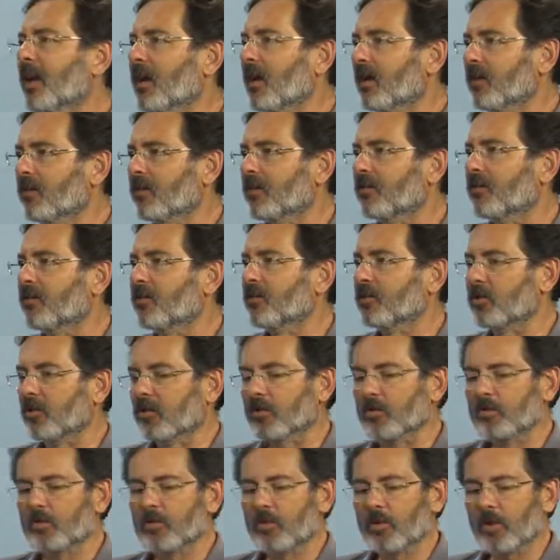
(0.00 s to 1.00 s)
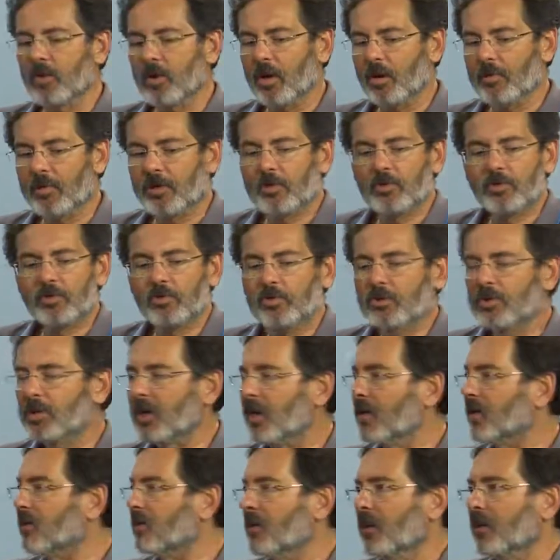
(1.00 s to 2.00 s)
ben anlatıcı oluyor ama üçüncü
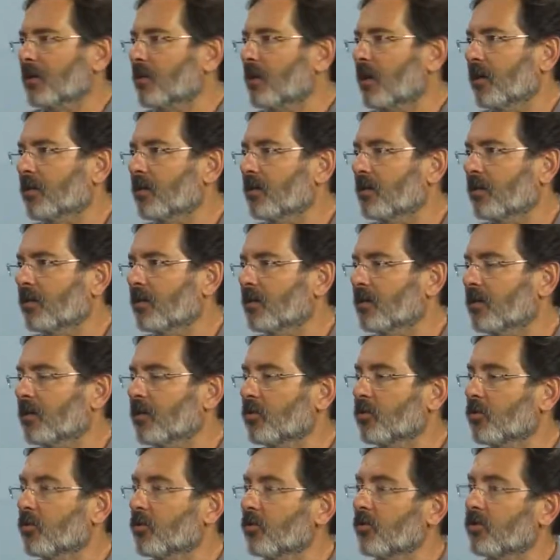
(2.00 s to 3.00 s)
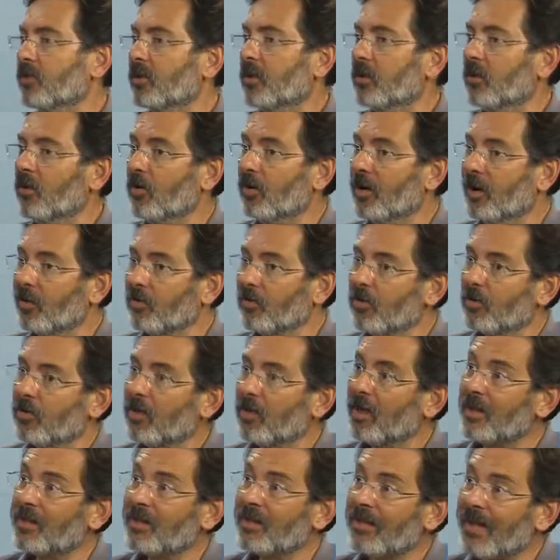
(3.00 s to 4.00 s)
şahıstan da anlatılsa sorun değil. Önemli
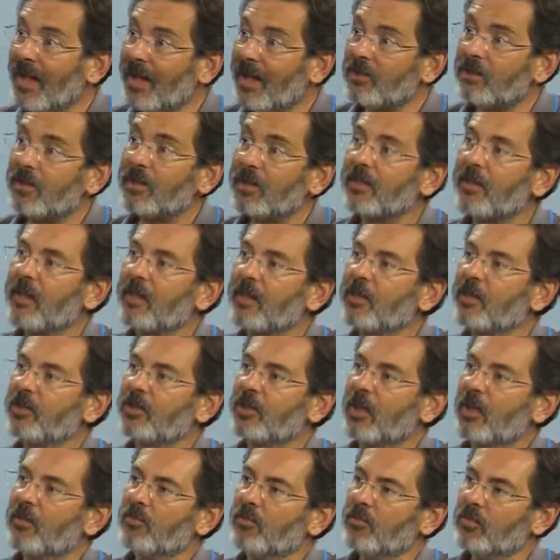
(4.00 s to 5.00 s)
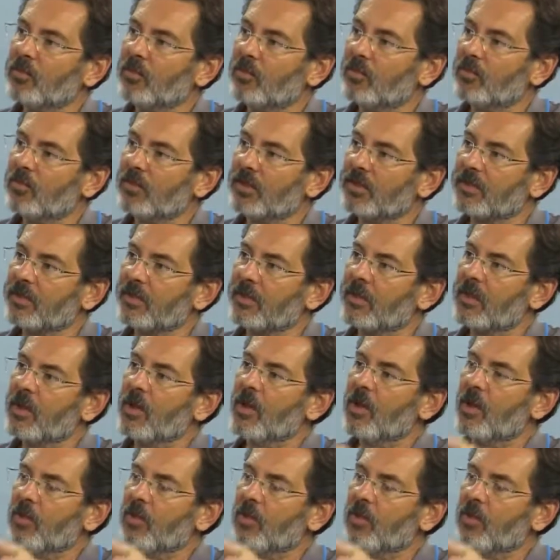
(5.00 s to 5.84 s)
olan gerçekten yaşanmış olması.